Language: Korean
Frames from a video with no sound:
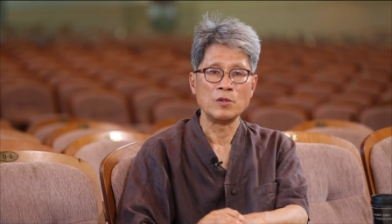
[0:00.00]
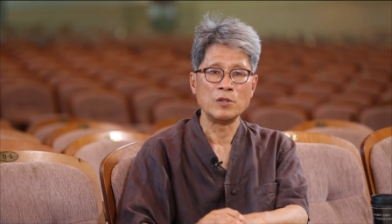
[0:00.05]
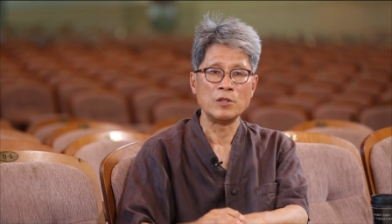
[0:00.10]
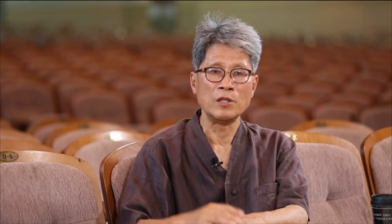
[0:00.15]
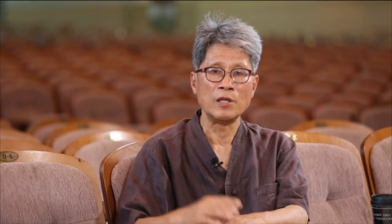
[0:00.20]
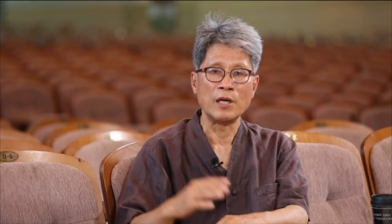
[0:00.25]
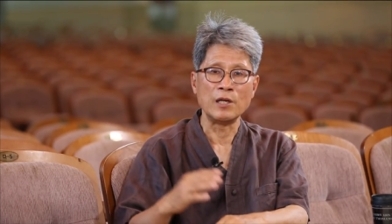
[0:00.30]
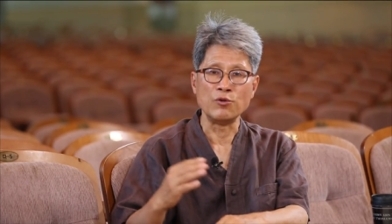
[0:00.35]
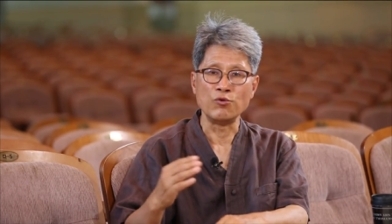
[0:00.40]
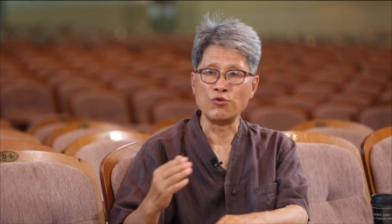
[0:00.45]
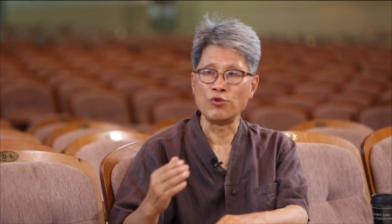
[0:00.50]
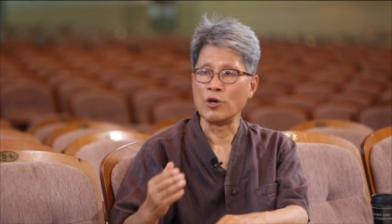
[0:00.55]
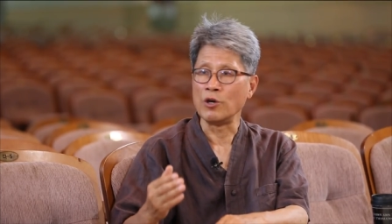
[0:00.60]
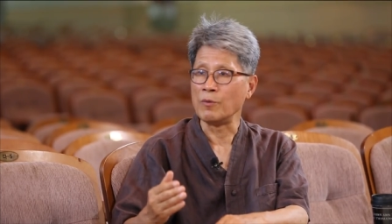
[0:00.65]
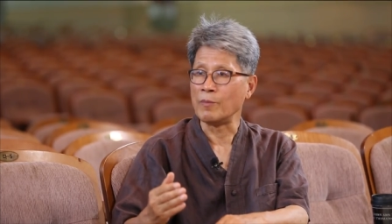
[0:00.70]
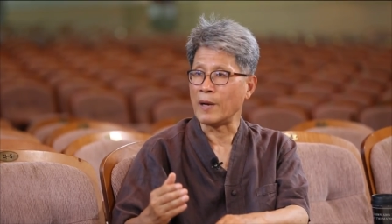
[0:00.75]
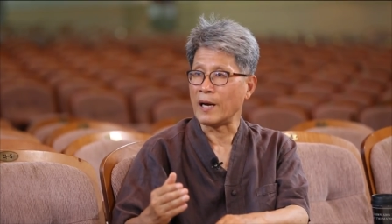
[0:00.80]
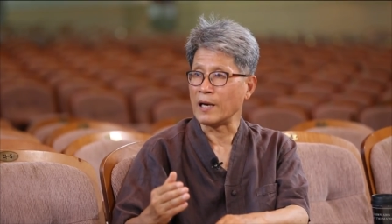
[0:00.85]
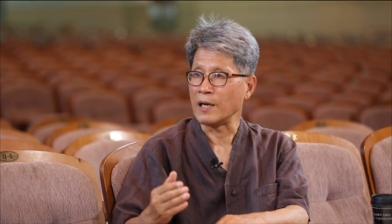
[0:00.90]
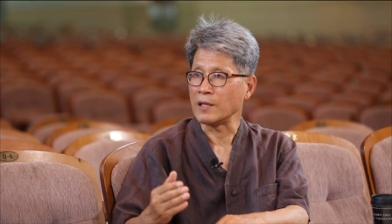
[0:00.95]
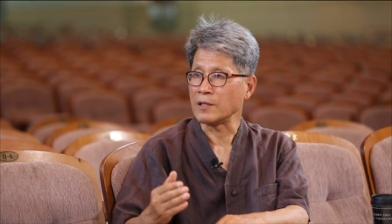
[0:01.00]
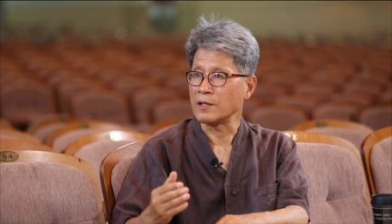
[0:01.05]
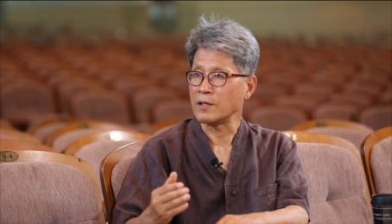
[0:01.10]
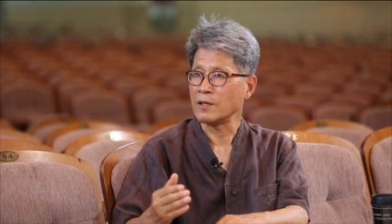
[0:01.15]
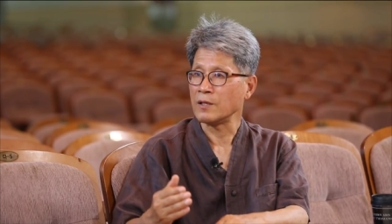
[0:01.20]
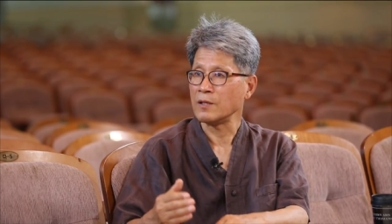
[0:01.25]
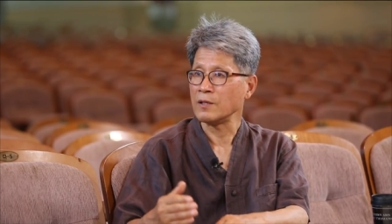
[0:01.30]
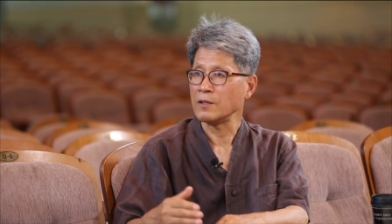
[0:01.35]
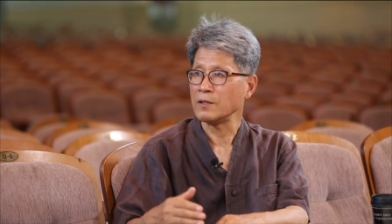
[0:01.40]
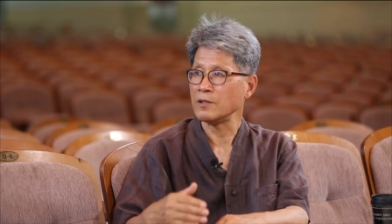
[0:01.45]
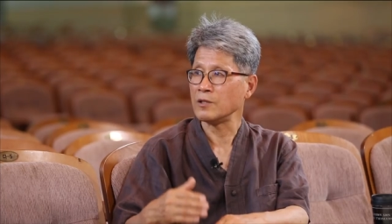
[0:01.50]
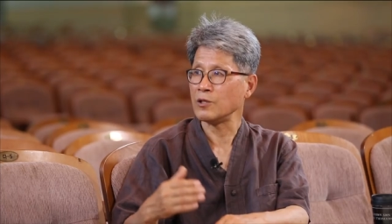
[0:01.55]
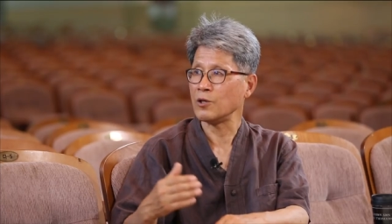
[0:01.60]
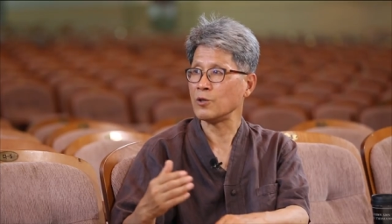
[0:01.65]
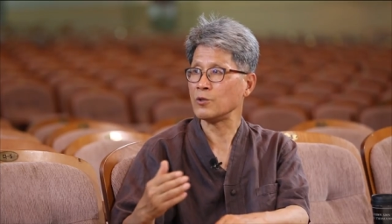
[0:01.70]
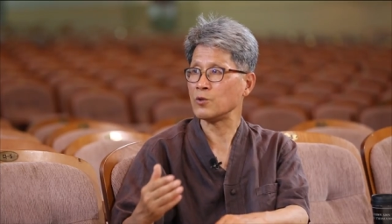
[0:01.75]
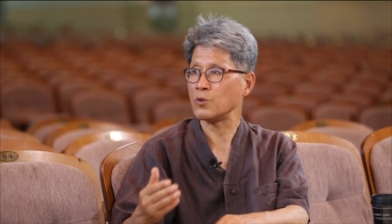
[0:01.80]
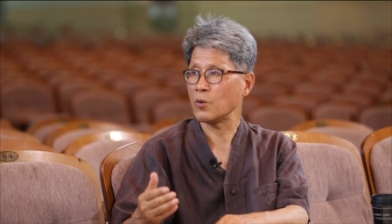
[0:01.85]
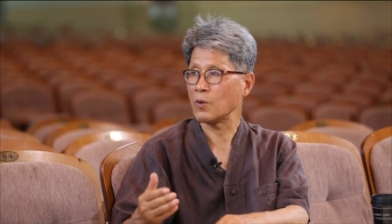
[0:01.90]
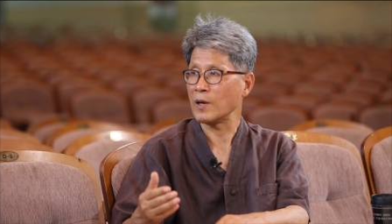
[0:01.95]
지난 6월 말에서
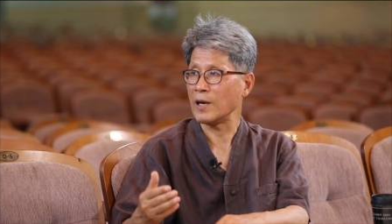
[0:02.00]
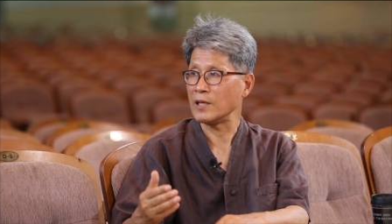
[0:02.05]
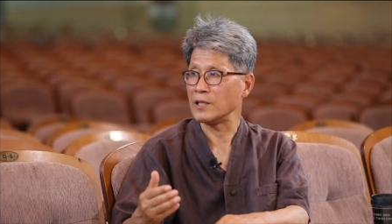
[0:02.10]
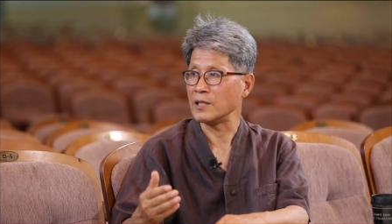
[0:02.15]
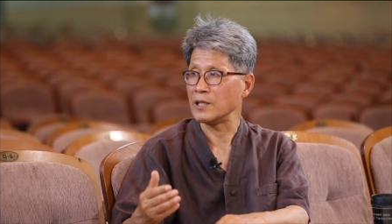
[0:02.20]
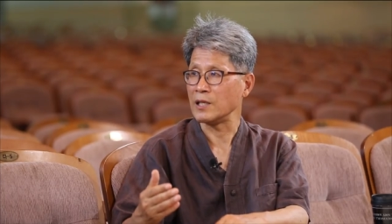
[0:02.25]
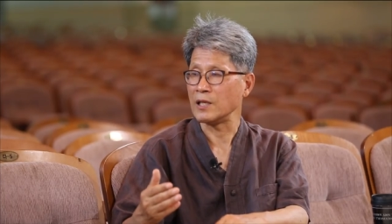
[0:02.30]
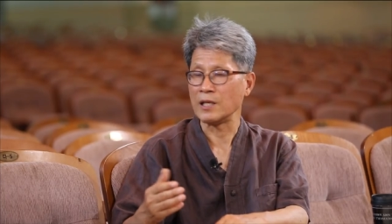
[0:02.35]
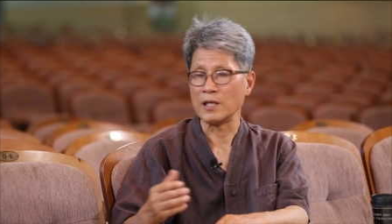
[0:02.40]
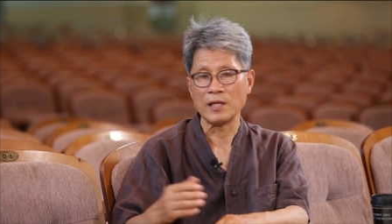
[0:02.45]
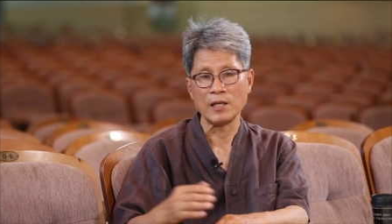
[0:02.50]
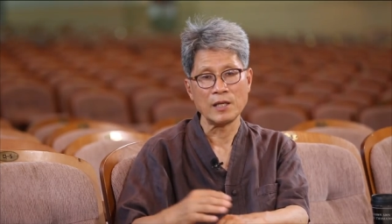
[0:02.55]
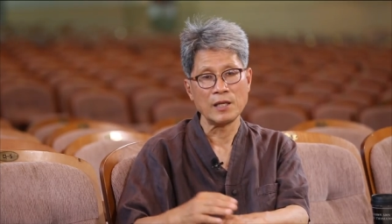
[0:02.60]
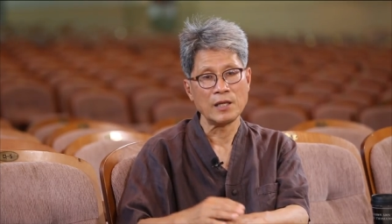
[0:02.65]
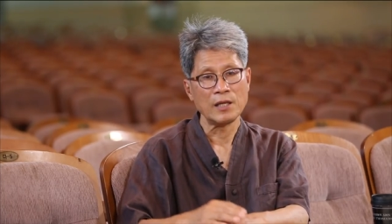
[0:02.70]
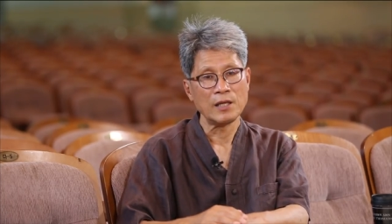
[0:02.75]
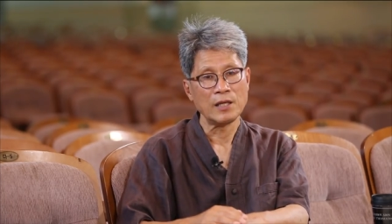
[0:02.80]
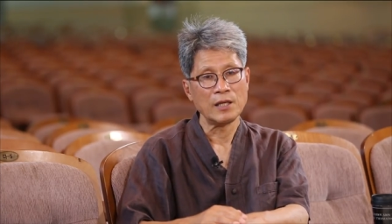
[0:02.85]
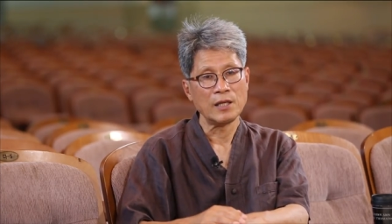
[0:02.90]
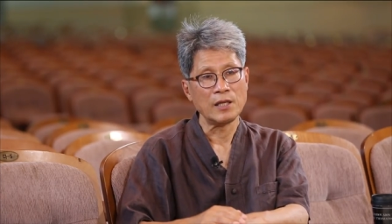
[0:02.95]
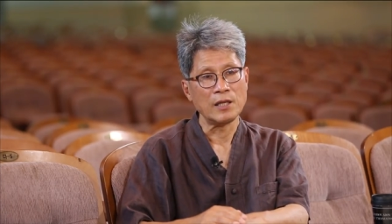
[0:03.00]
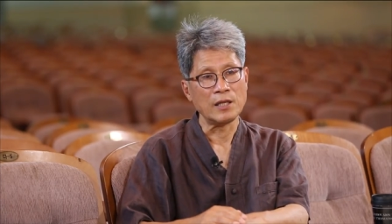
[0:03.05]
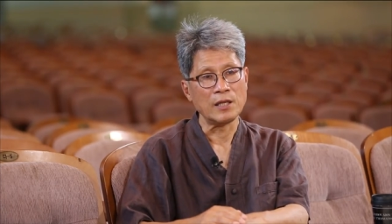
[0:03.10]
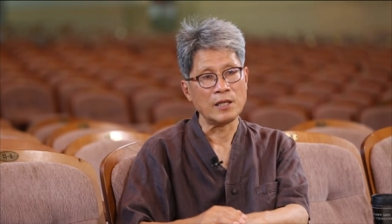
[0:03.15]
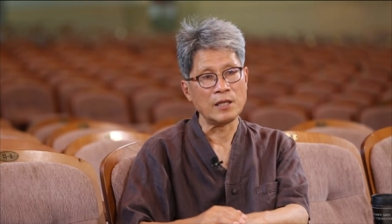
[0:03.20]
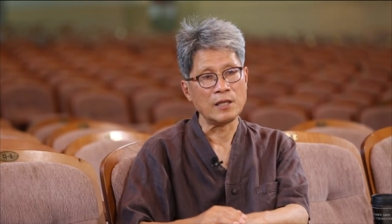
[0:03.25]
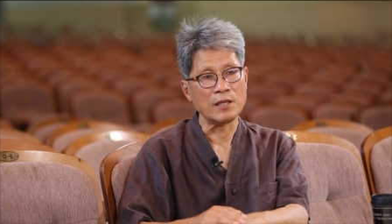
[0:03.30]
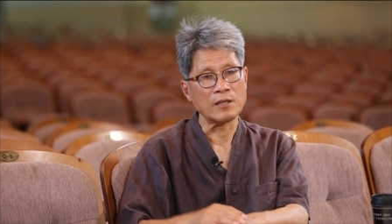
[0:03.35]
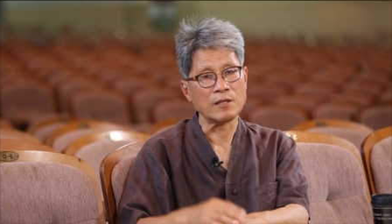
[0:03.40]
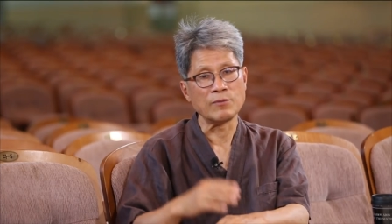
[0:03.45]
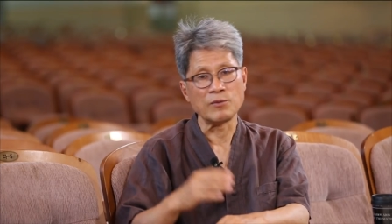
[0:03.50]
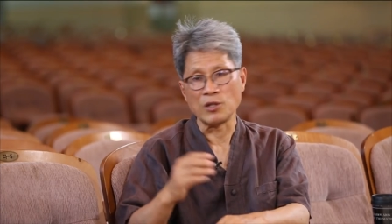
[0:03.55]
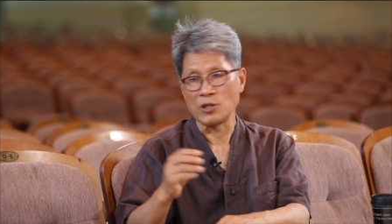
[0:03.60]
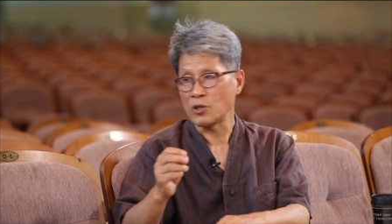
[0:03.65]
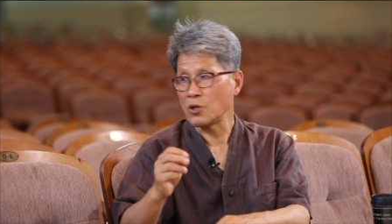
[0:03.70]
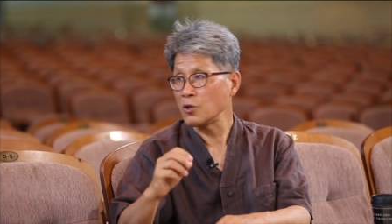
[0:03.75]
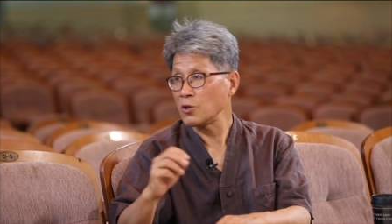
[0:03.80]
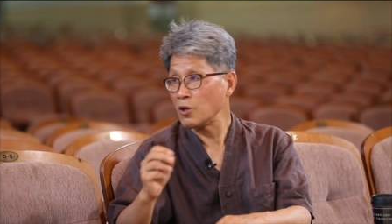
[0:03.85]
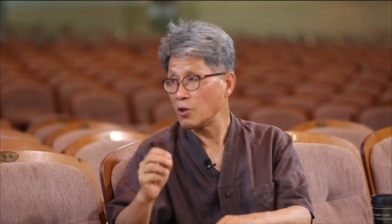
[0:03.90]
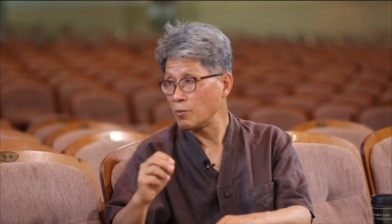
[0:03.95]
7월 초까지 에, 그분이
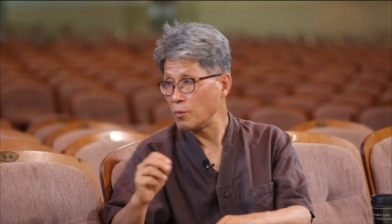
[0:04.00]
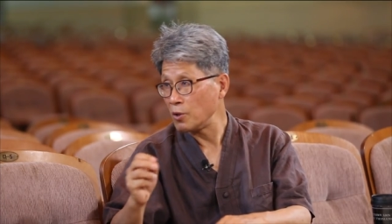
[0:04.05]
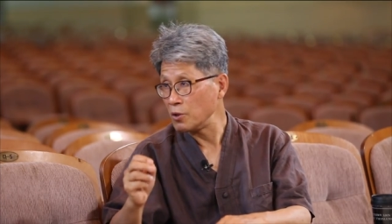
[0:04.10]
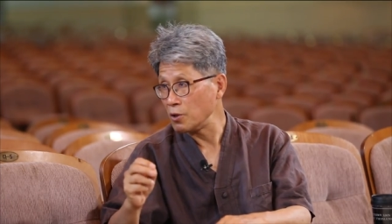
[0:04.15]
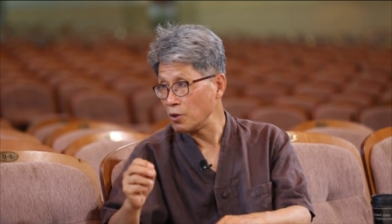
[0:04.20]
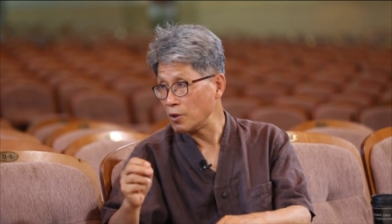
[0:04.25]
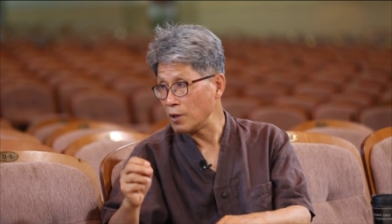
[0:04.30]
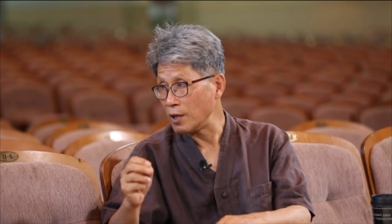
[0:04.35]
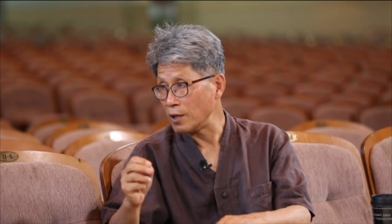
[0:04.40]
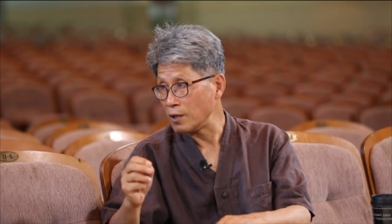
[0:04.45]
성경 번역을